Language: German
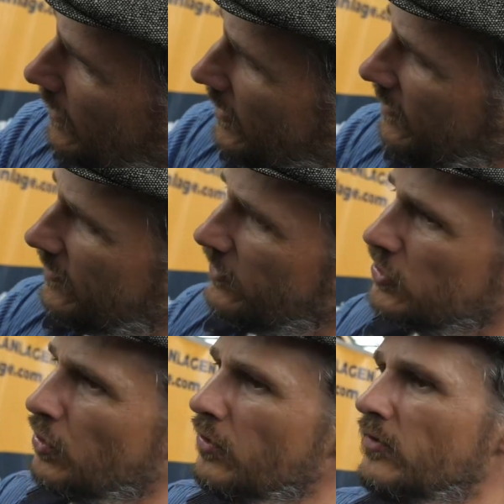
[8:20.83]
ist
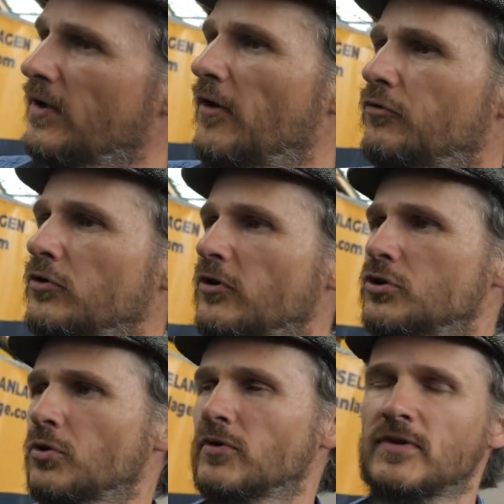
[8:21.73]
es schon, erfüllt
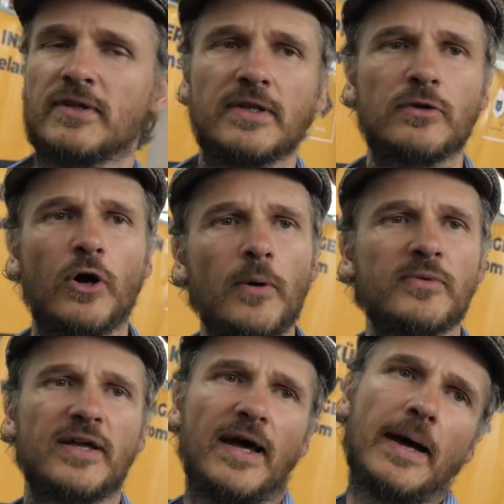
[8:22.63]
es schon die
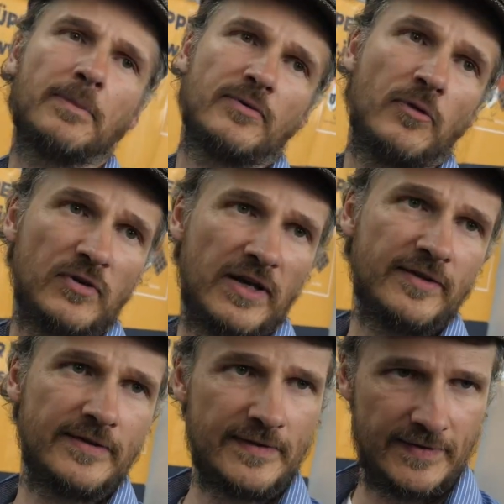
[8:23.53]
Norm der
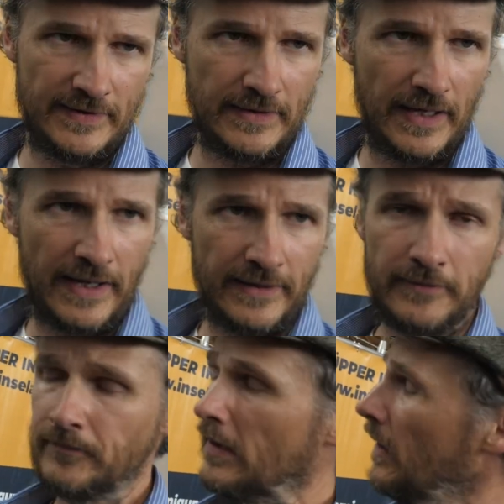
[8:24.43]
Ablaufklasse C
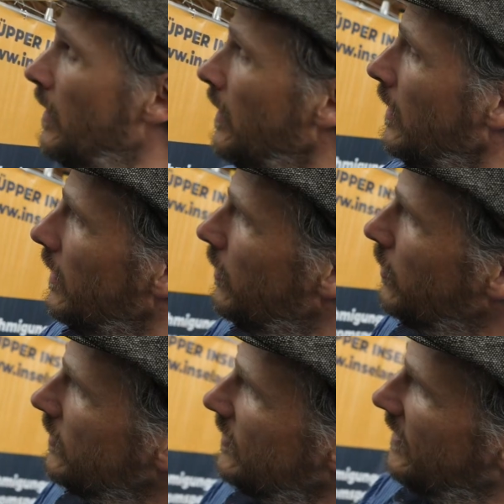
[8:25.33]
ein.
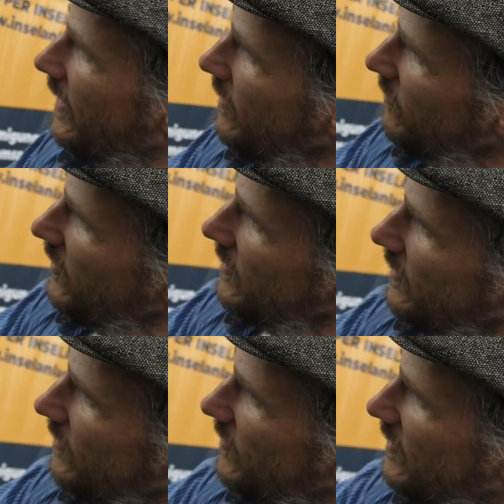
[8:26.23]
Und dann
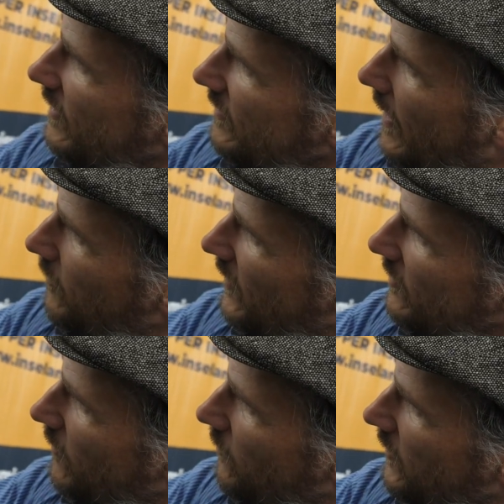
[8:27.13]
wird, es, wird das
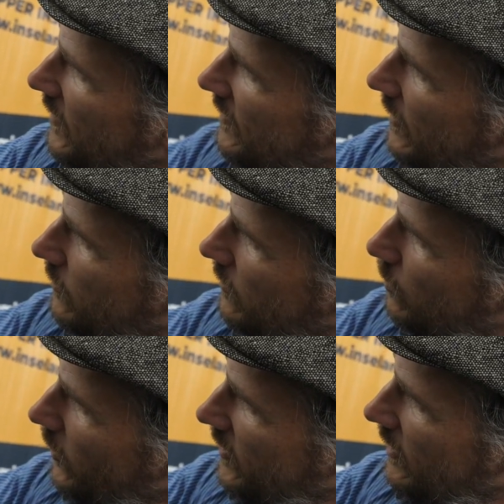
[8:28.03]
Abwasser fließt
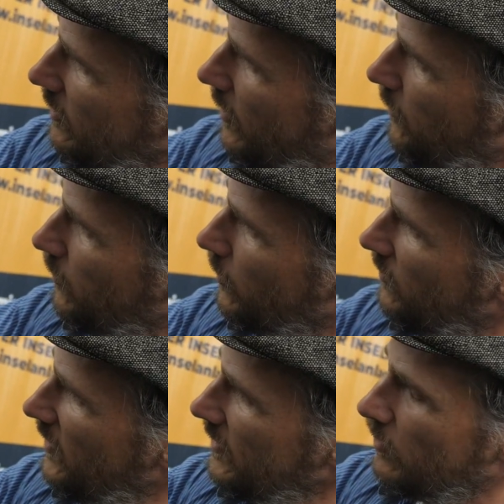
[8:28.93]
durch den Topf
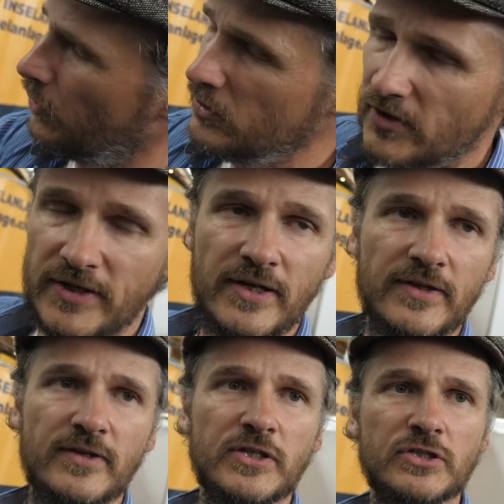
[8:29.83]
und wird
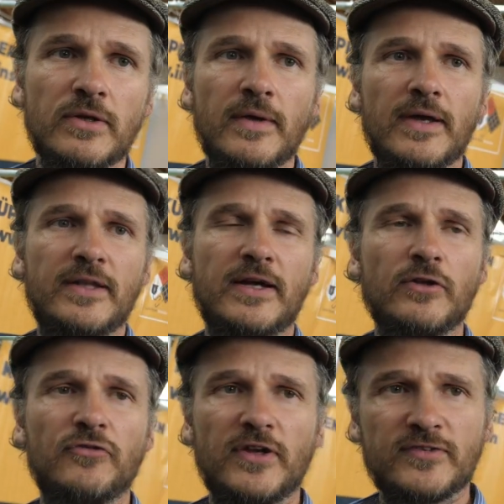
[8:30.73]
unterirdisch in
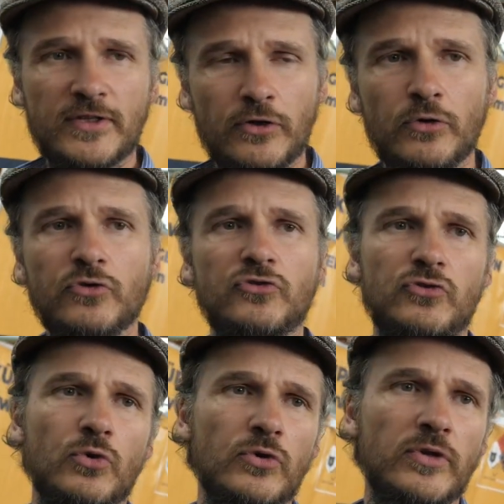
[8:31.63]
eine
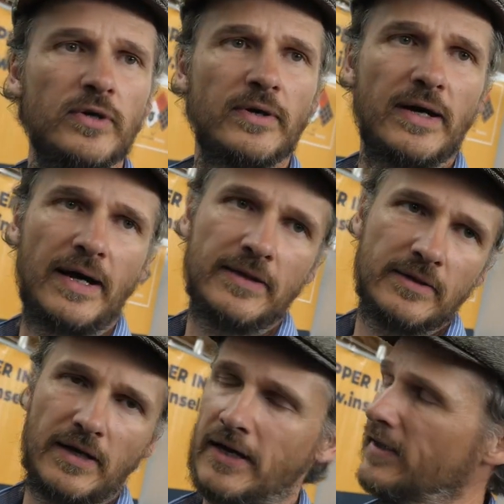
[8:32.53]
Versickerungszone
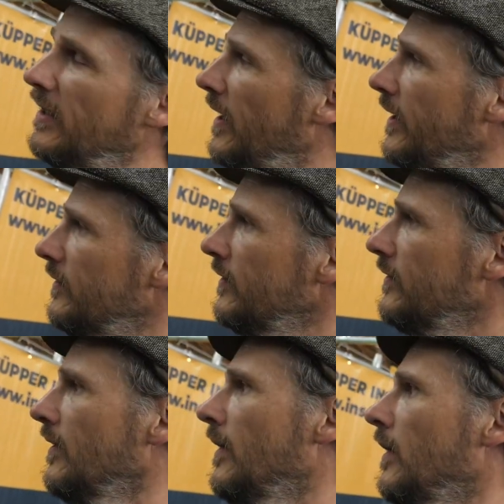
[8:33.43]

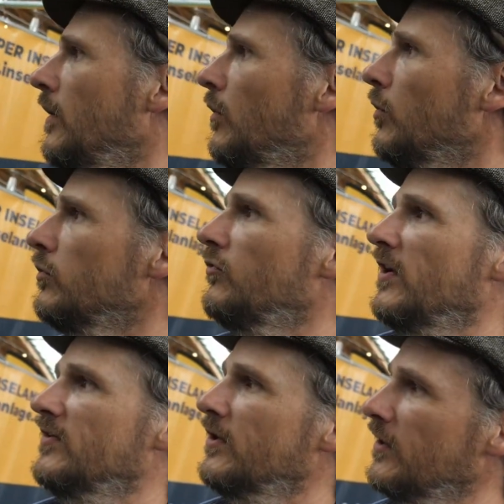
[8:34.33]
eingeleitet und
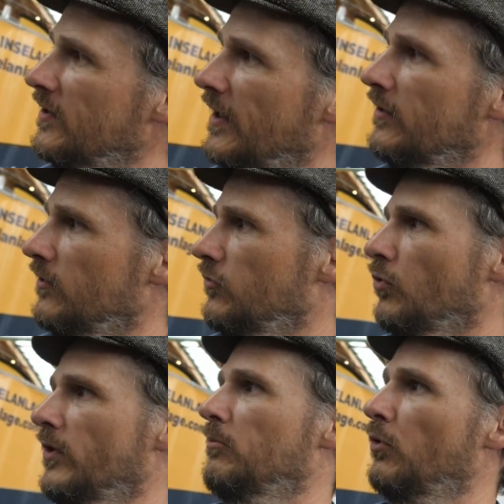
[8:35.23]
versickert dann
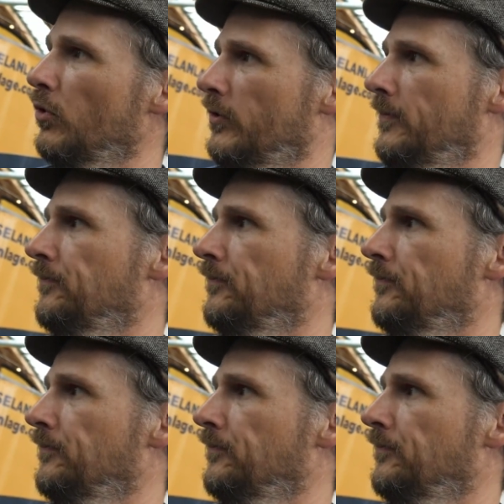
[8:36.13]
so im Boden.